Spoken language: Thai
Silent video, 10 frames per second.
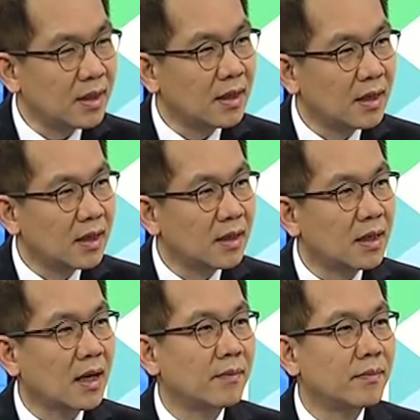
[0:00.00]
โอ้ธี
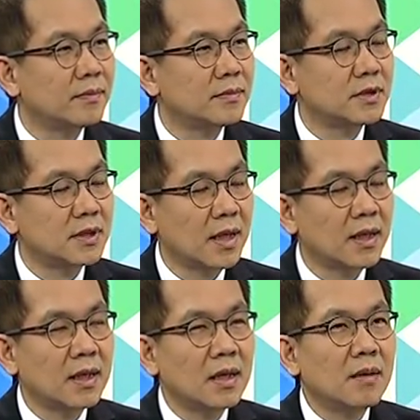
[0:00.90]
มใหญ่นะคะนี่ใช่
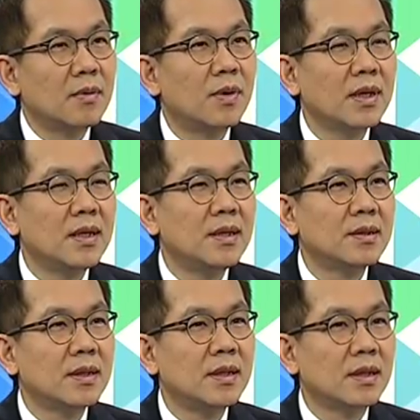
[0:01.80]
เพราะว่า
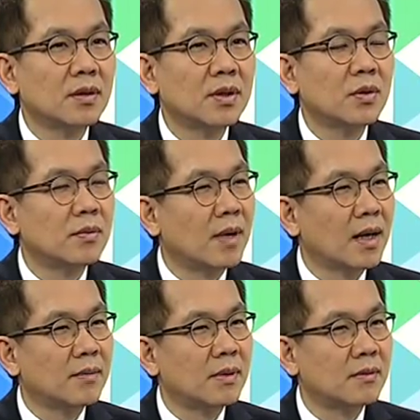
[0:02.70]
EEC เนี่ยตอนนี้กฎหมาย
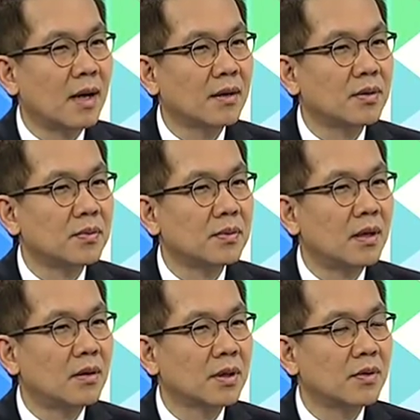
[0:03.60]
กำลังร่างอยู่แล้
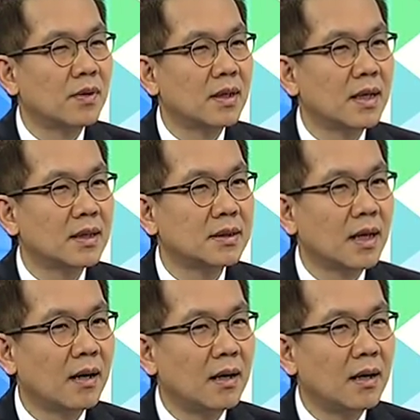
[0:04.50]
วเราคิดว่าน่าจะ